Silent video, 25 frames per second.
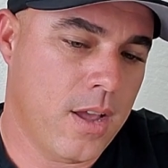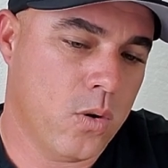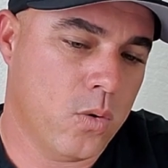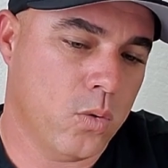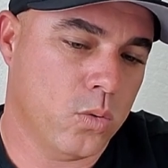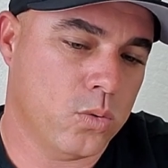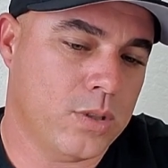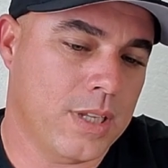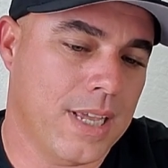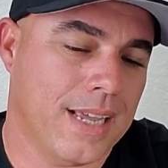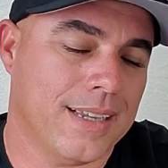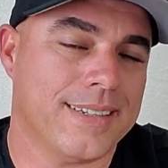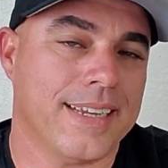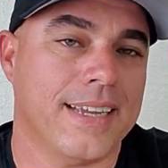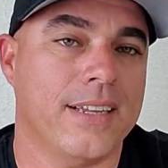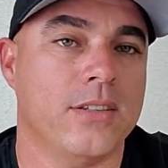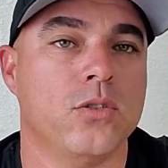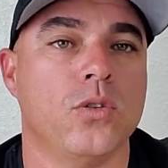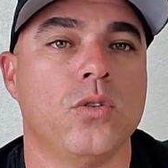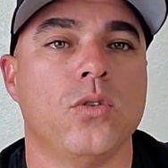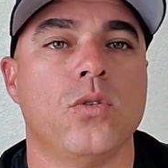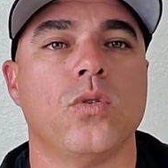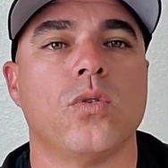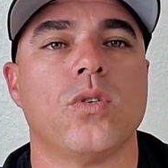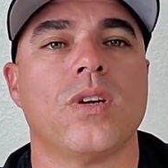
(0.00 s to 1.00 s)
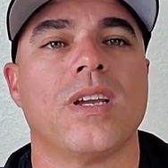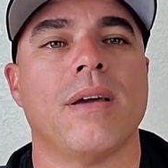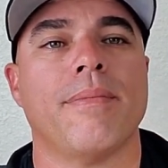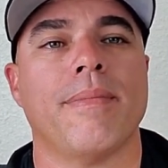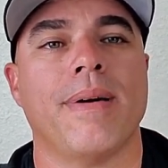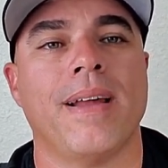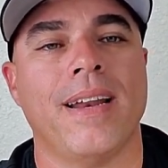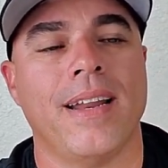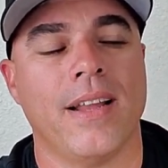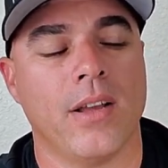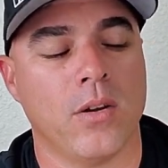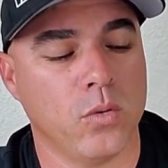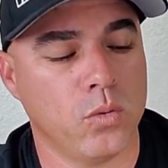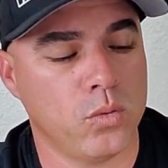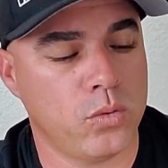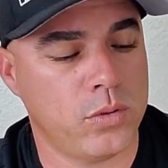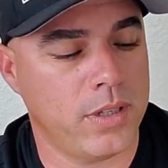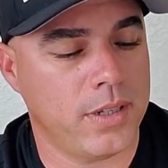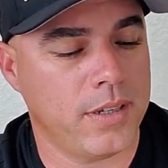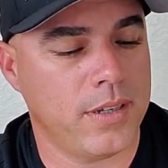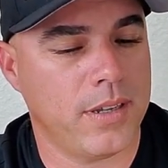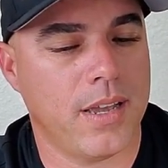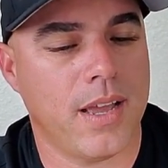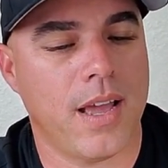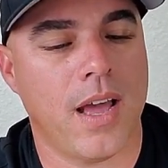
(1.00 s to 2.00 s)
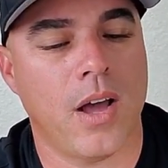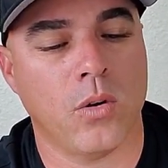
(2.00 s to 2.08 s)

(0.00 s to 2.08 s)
Ustedes hacen el nudo que más les guste